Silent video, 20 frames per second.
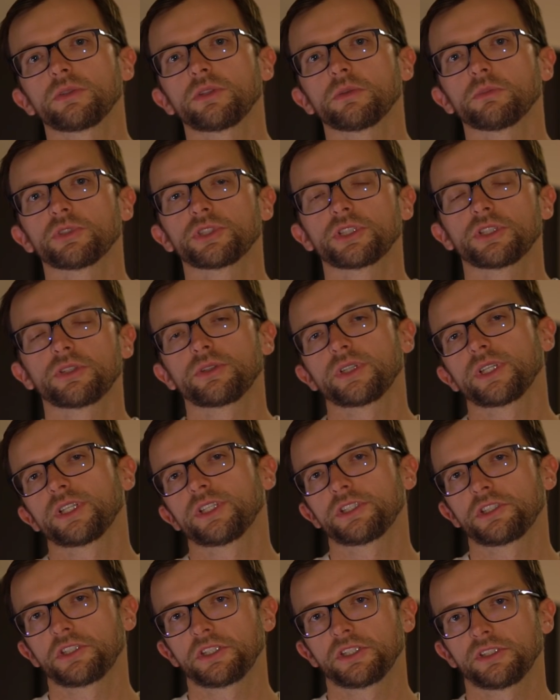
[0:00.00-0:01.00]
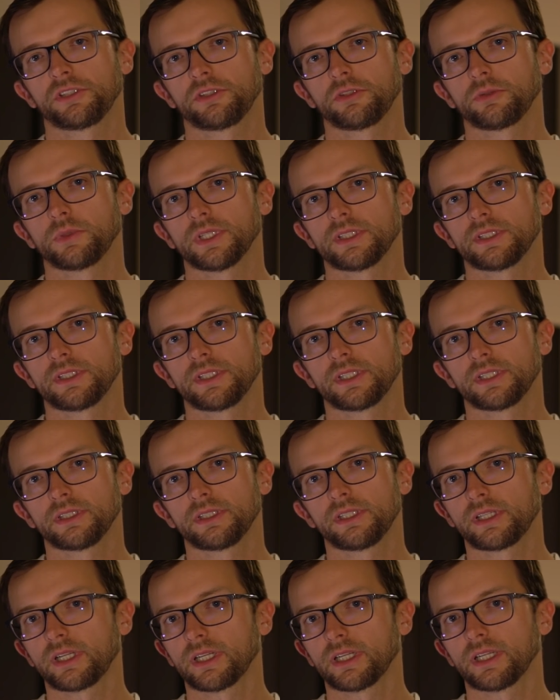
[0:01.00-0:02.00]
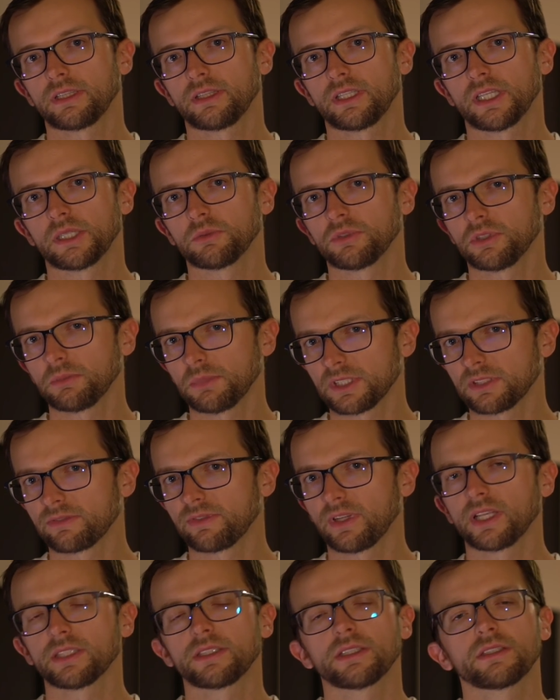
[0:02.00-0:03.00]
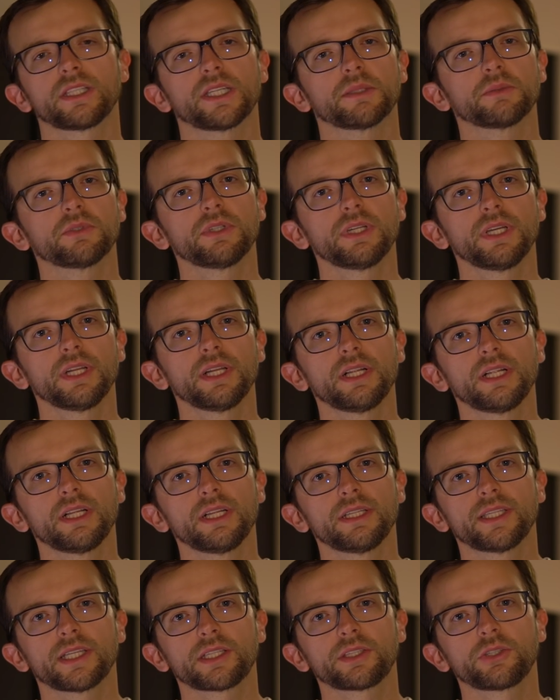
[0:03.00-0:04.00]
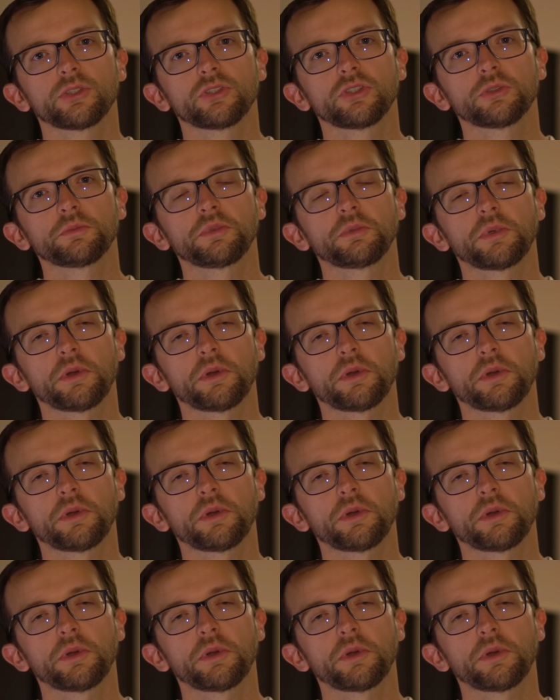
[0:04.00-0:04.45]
to może kojarzycie sytuację kilka lat temu, chyba z dwa lata temu, jak YouTube